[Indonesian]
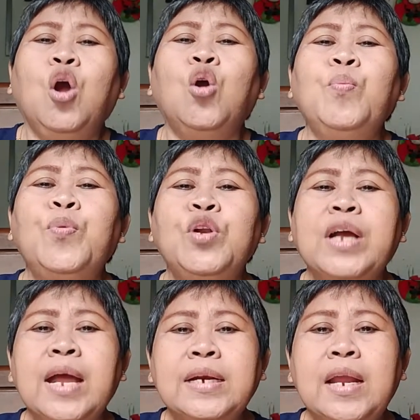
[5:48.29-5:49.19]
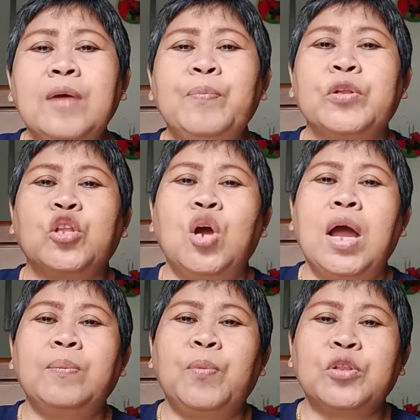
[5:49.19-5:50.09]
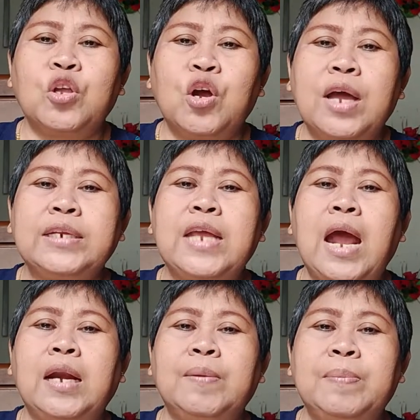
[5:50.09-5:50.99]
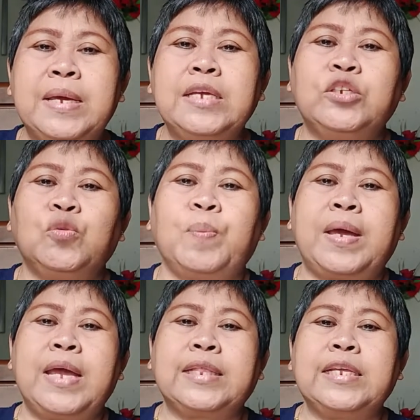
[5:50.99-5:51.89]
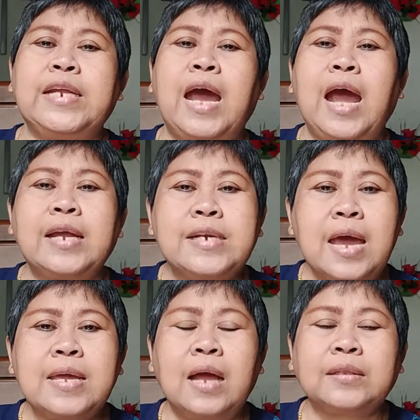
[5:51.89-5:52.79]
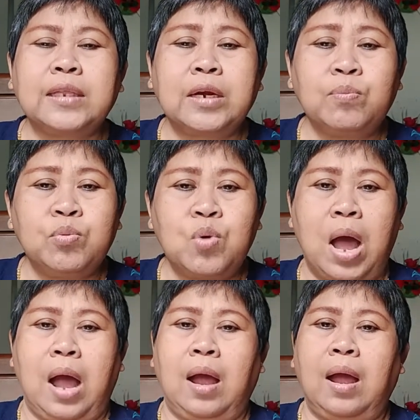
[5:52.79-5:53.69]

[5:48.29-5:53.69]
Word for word: "Kumpulkanlah potongan-potongan yang lebih supaya tidak ada yang terbuang."